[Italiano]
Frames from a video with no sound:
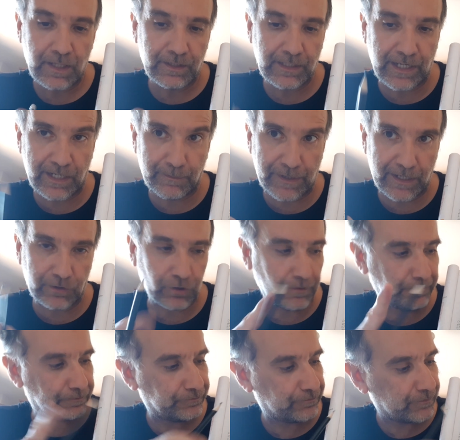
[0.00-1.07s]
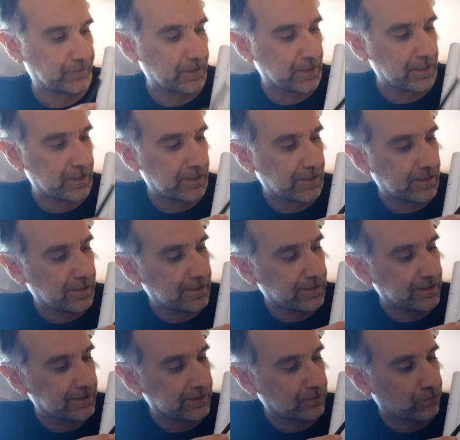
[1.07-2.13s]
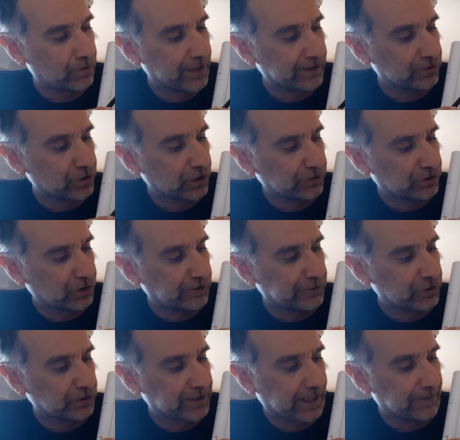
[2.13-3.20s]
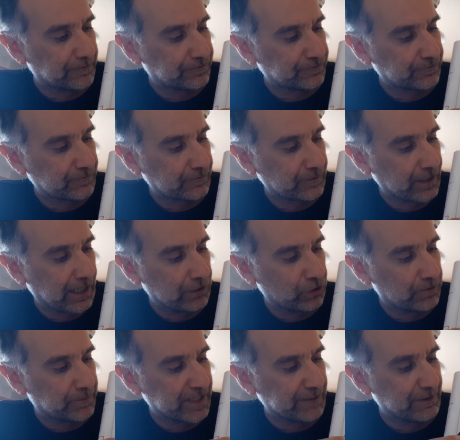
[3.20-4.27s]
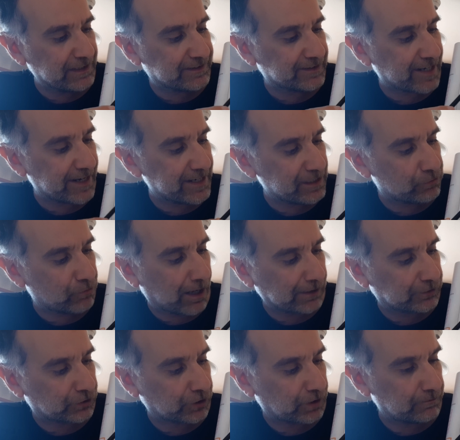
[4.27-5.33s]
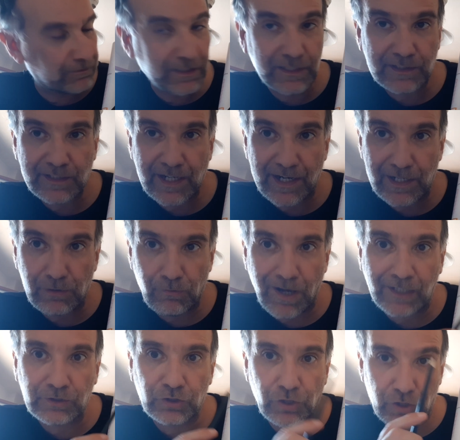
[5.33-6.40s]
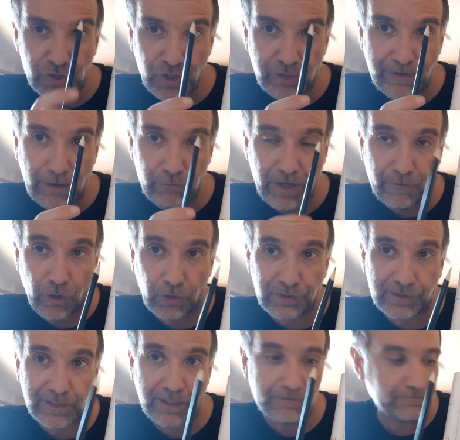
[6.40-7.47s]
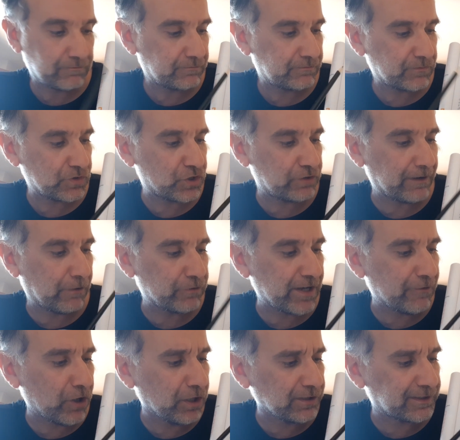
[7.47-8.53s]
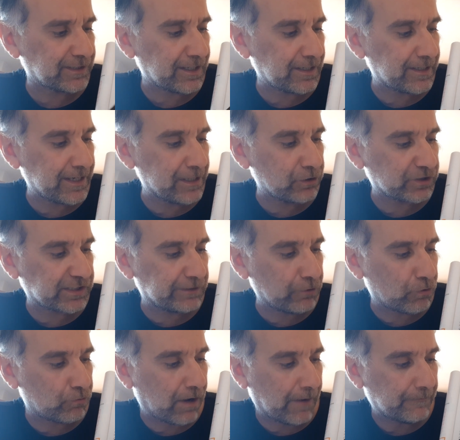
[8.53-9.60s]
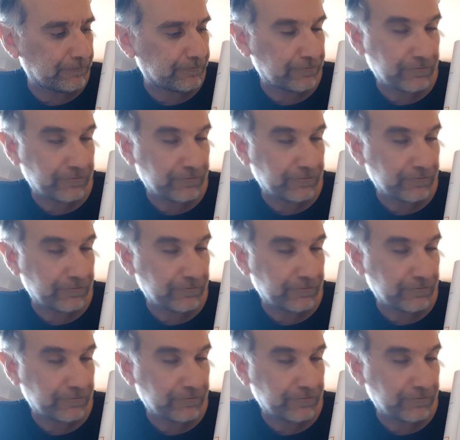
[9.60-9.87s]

La ripeto. 48 diviso 3. Allora, prima il 3 nel 4. Il 3 nel 4 ci va una volta. Ci va una volta e lo scrivo qua,